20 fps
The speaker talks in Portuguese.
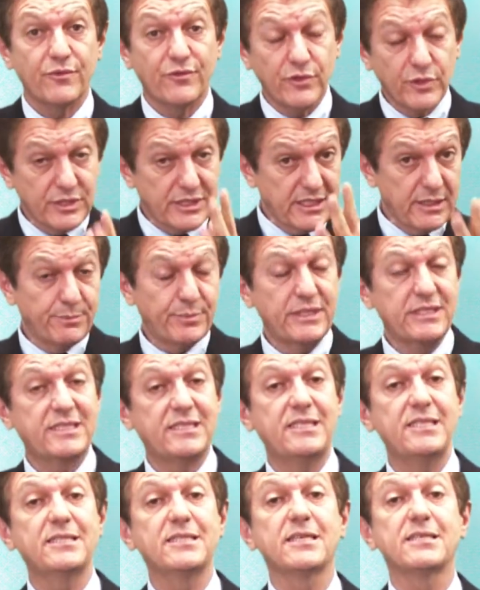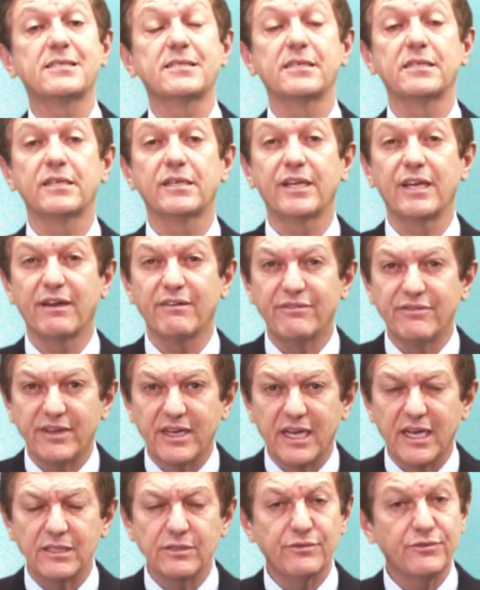você precisa ser
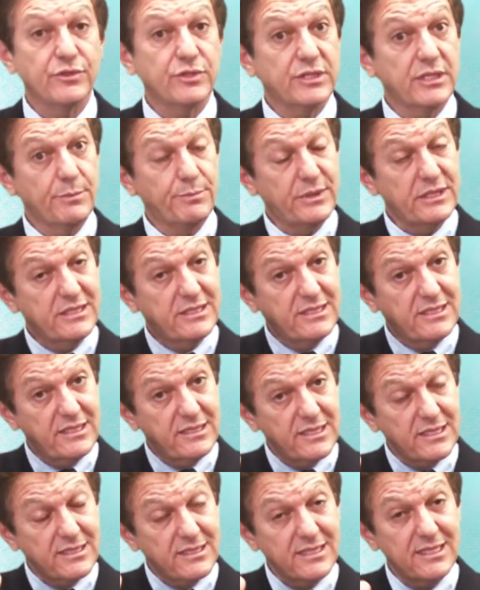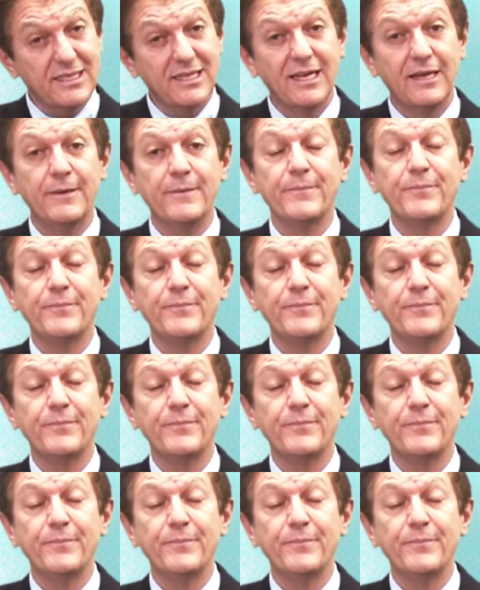gravado, você precisa ser.